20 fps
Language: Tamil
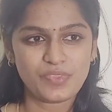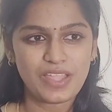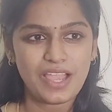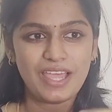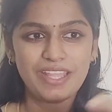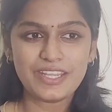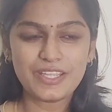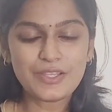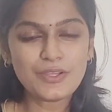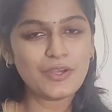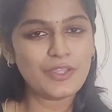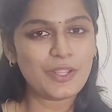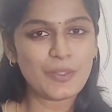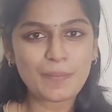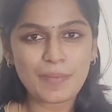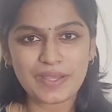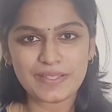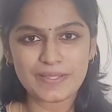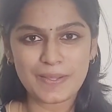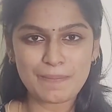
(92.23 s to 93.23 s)
அரையும்
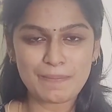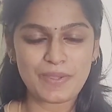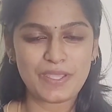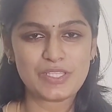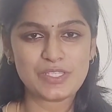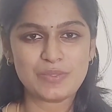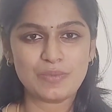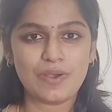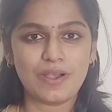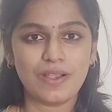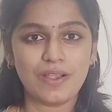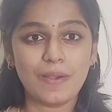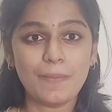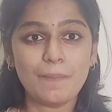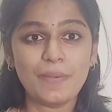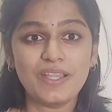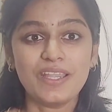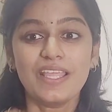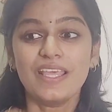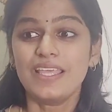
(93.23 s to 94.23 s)
குறையுமாக தான் பேசுவாங்க
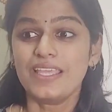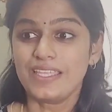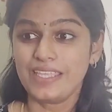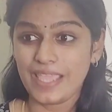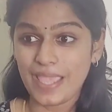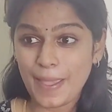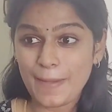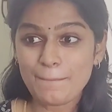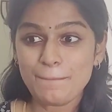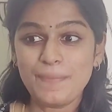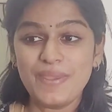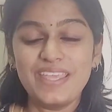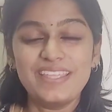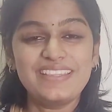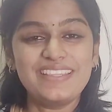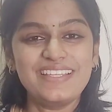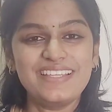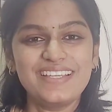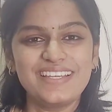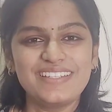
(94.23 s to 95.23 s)
பட் என்
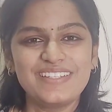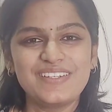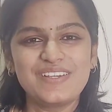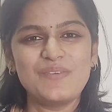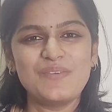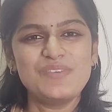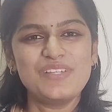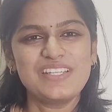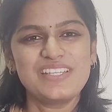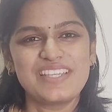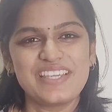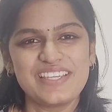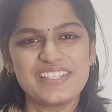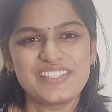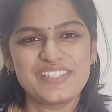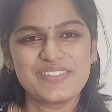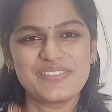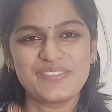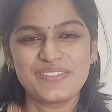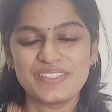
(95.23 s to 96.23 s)
பேத்திக்கு அந்த
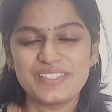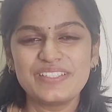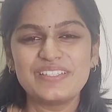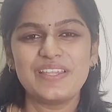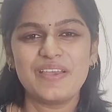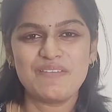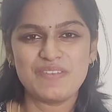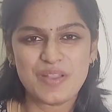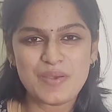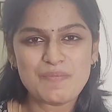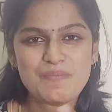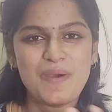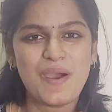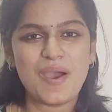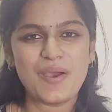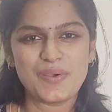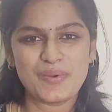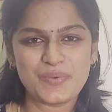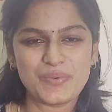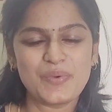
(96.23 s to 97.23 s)
கம்யூனிகேஷன் வந்து டெவலப்
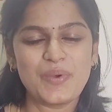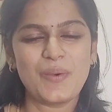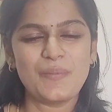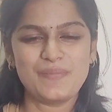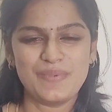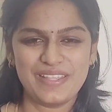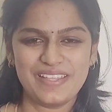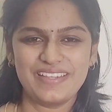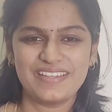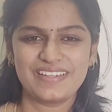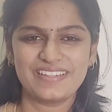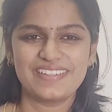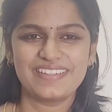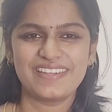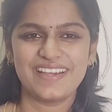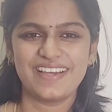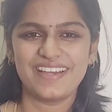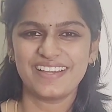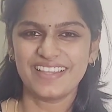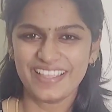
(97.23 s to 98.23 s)
ஆகணும்
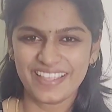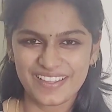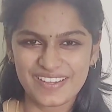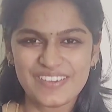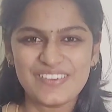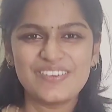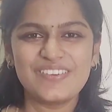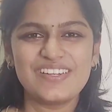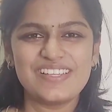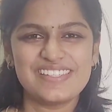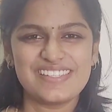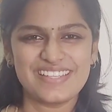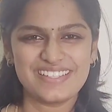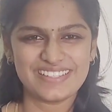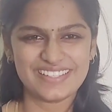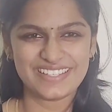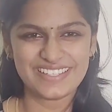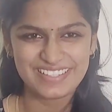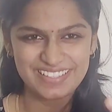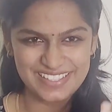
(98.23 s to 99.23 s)
அப்படிங்கிறதுக்காக என் கூட
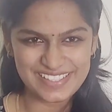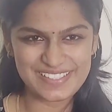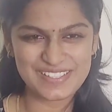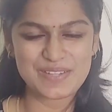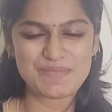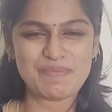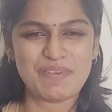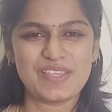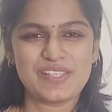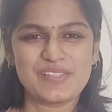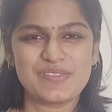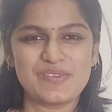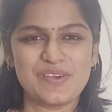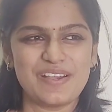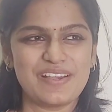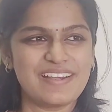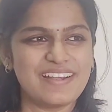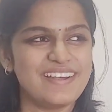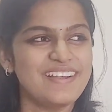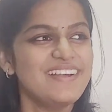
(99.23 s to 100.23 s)
சேர்ந்து இங்கிலீஷில்
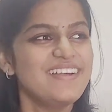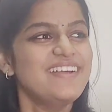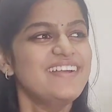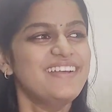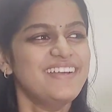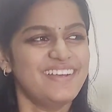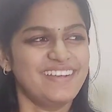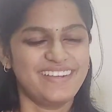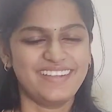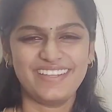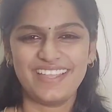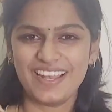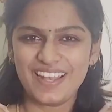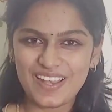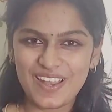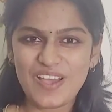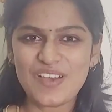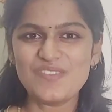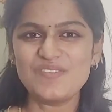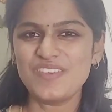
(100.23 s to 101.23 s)
பேசுவாங்க
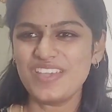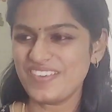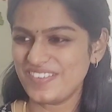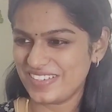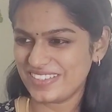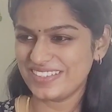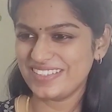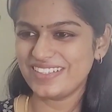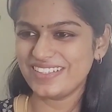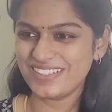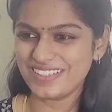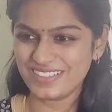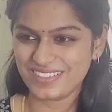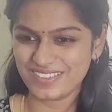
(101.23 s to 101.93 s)
எல்லாமே வந்து